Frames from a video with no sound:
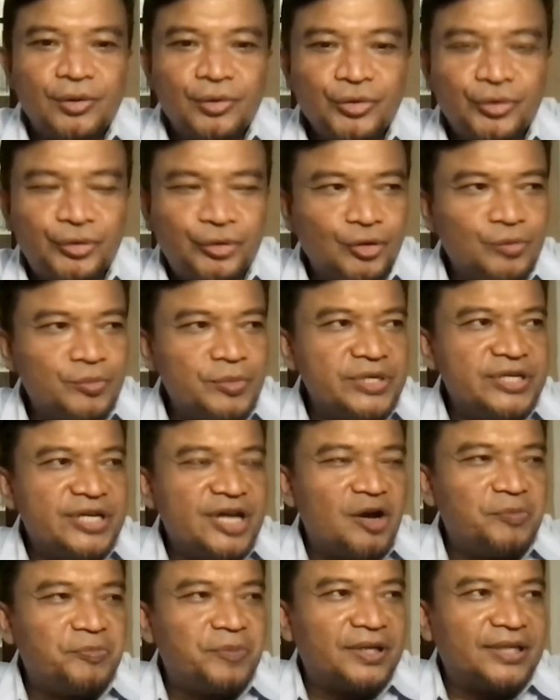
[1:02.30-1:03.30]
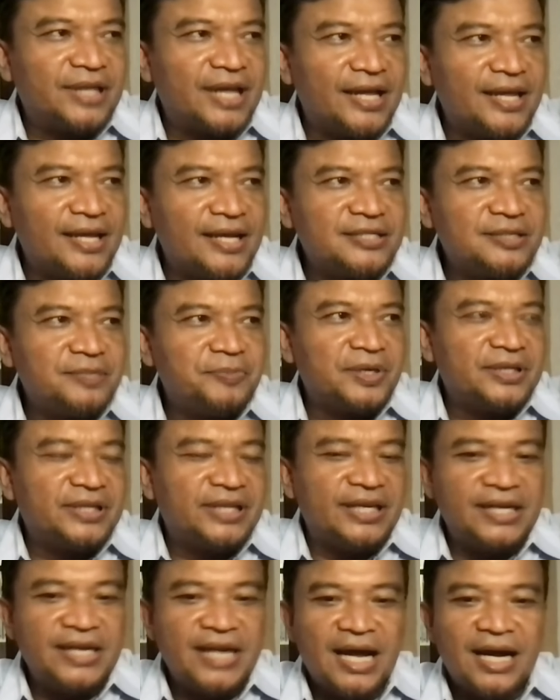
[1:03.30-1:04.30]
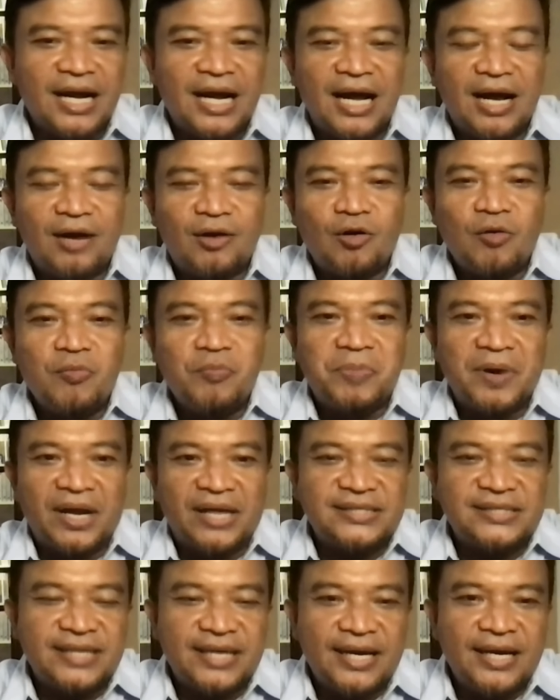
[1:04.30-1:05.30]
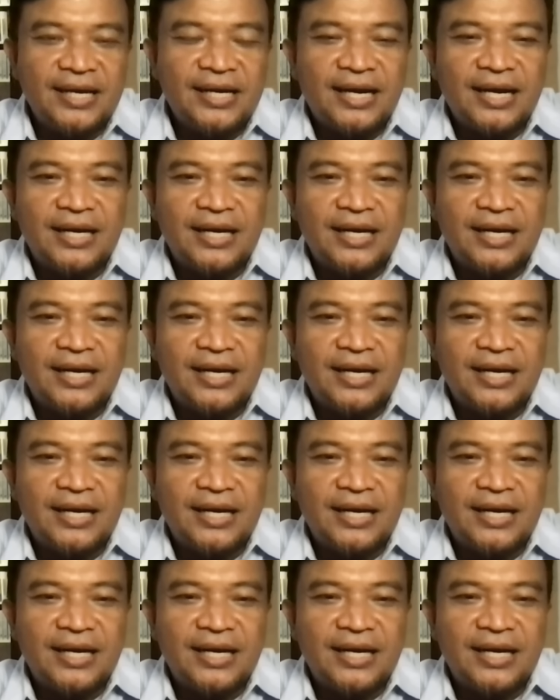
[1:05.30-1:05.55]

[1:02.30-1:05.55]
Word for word: untuk menjawab pertanyaan seperti ini agak kompleks ya,